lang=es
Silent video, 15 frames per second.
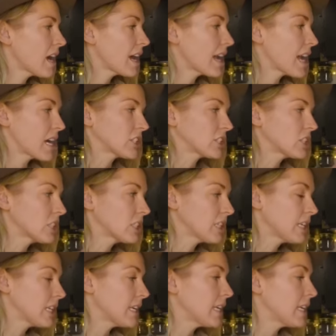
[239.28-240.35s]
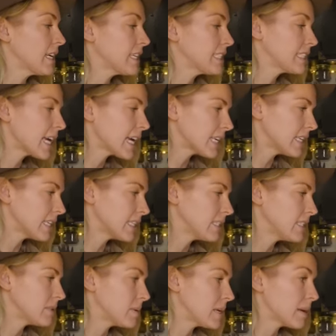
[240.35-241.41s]
en realidad tenía la intención de
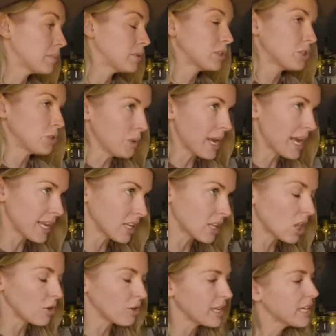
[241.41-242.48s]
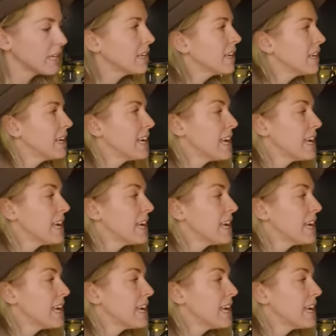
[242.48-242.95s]
poder colgar la ropa y lo hice durante